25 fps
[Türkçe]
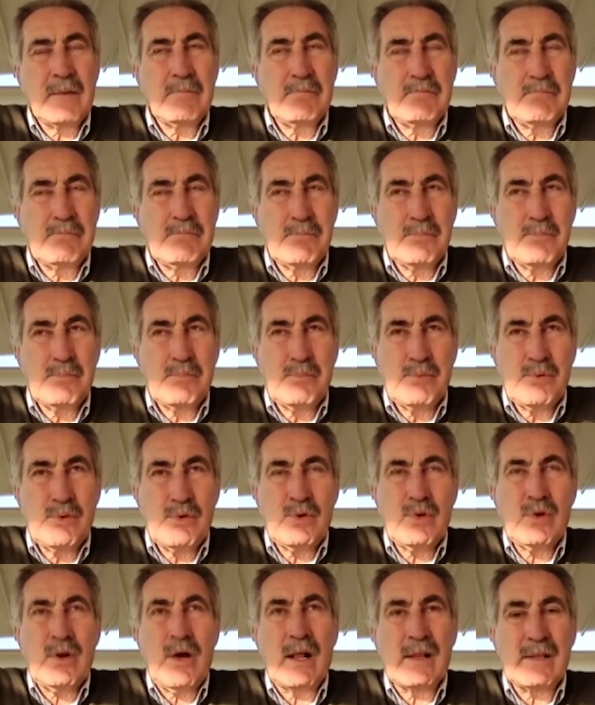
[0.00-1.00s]
Yani
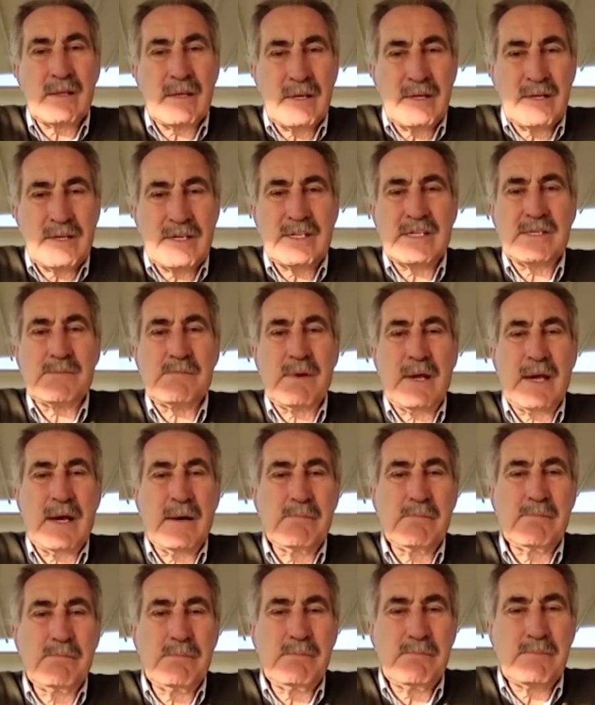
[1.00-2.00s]
bunun altını
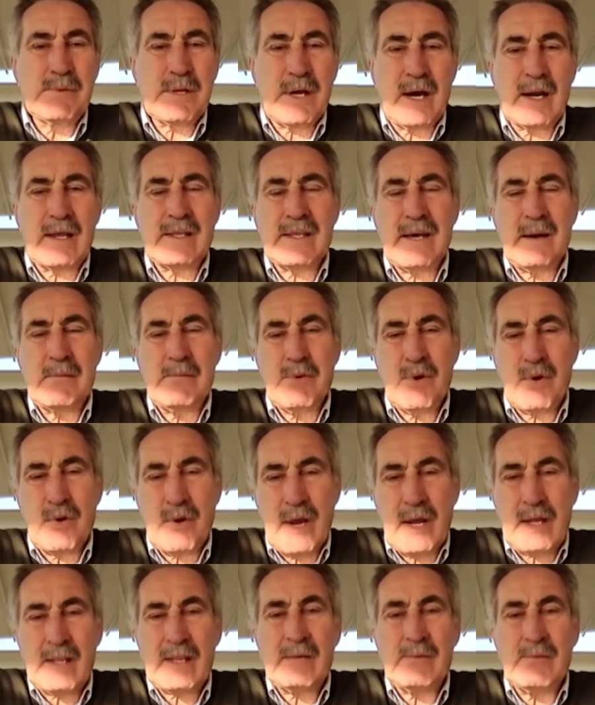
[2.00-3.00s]
çizmeye, tarihten
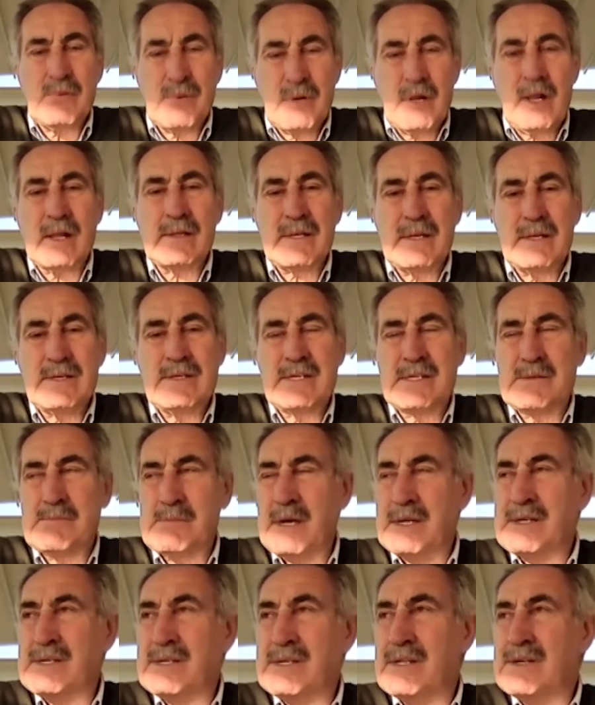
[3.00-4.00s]
bir örnekle bunun altını
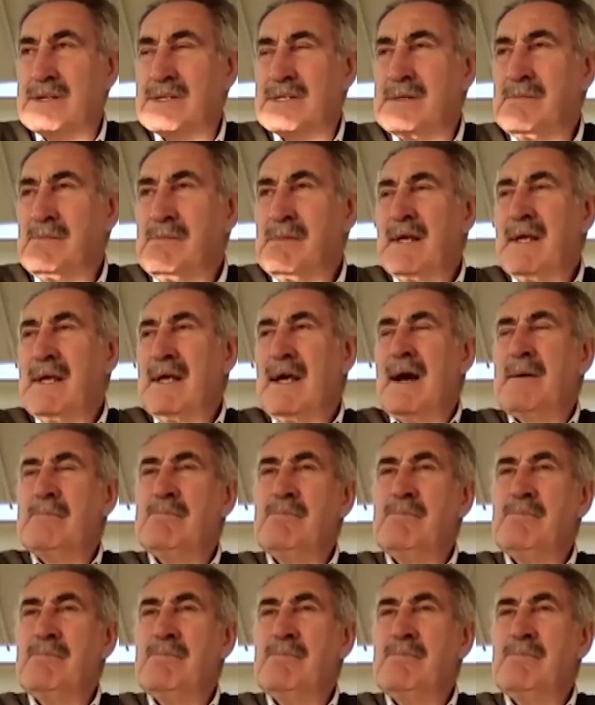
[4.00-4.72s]
çizmeye çalıştım.